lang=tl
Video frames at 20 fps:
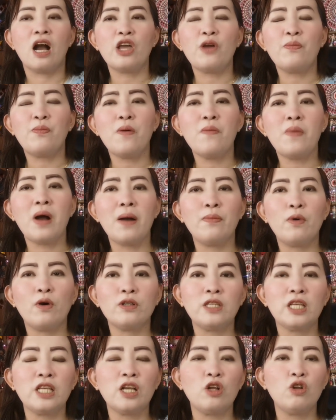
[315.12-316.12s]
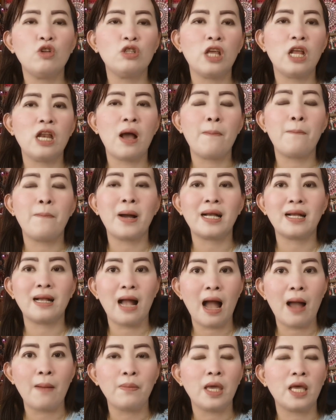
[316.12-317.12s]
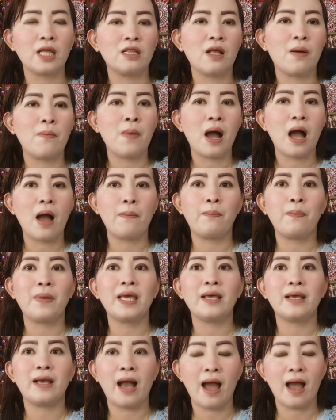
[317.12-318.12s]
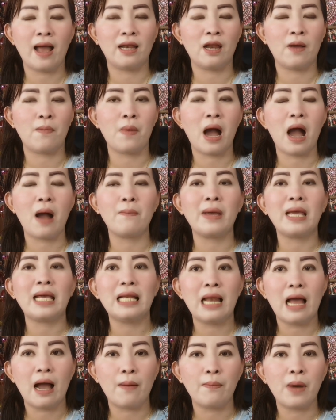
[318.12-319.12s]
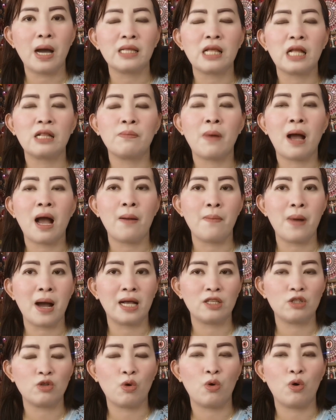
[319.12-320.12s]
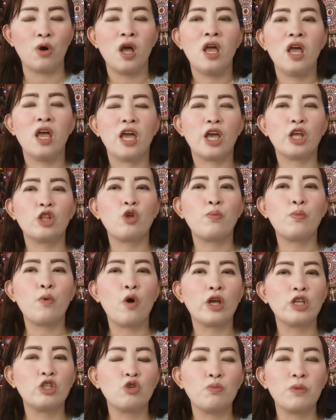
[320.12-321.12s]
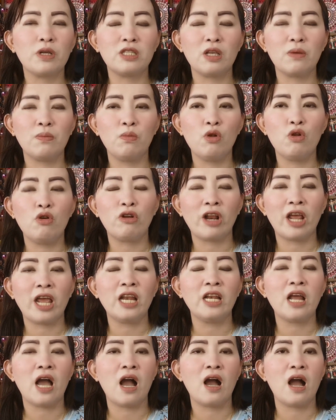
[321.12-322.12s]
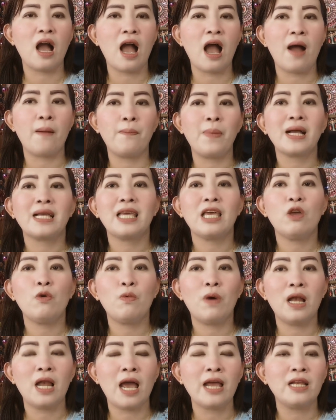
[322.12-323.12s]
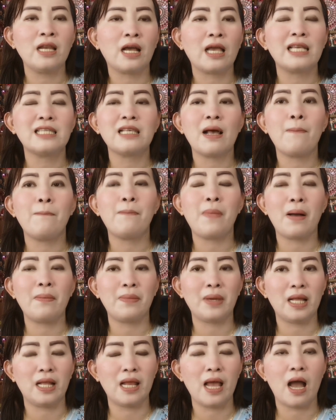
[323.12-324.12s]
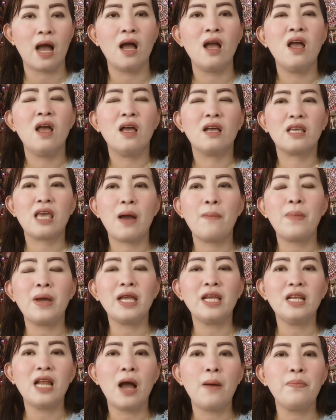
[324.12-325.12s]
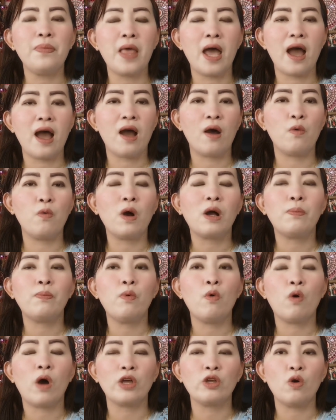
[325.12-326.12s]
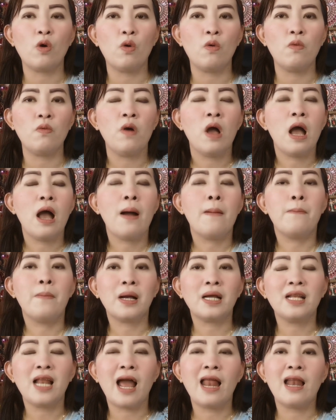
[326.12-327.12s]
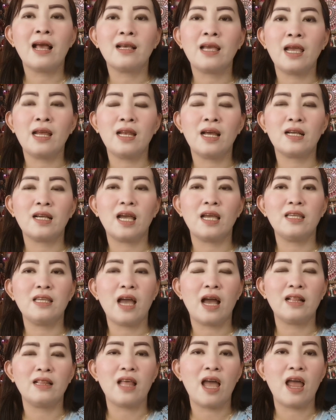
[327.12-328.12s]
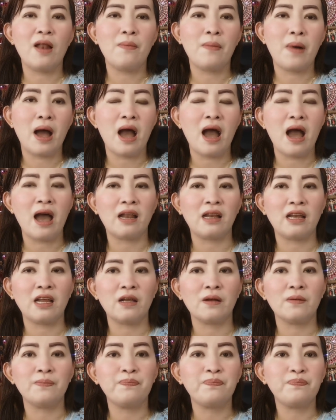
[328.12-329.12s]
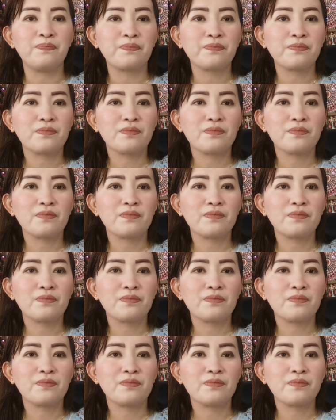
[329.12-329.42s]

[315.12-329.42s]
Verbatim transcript: Ngayon po mga bossing, ganun din ang paggamit ng mga pinggan, ng mga may lamat at mga baso. Ito po ay sumisimblo rin ng uh, ah, paghiwalay ng isang pamilya. Kaya mainam na wag po kayong maglalagay ng ganyan dahil maaaring